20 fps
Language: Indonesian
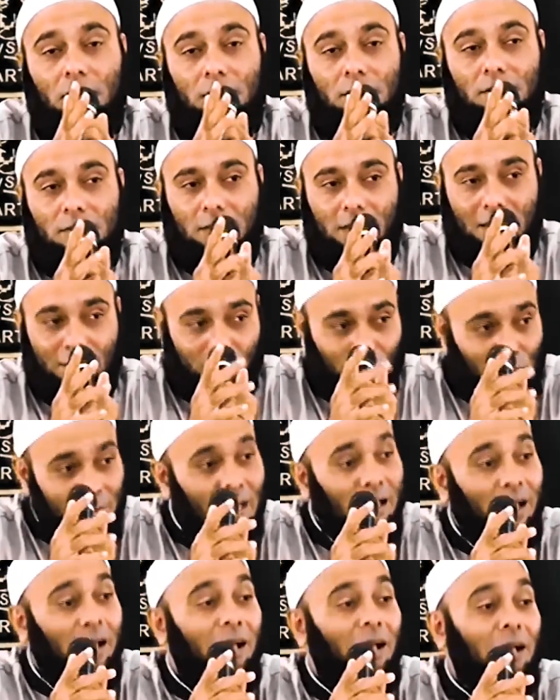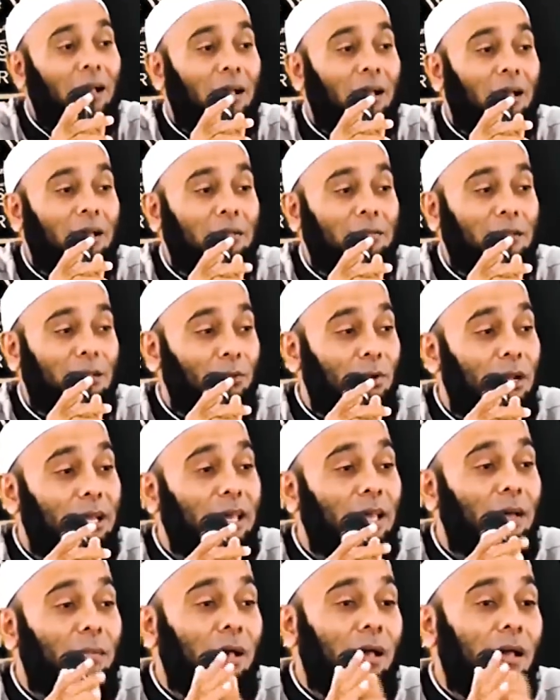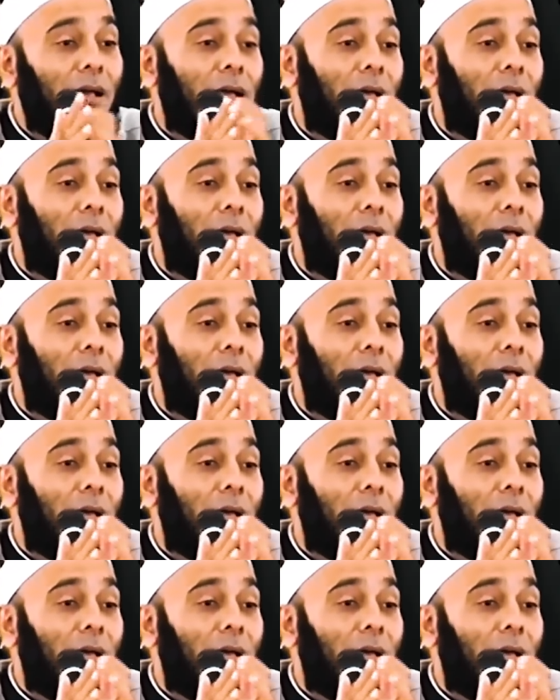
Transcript: Satunya, satu lagi apa?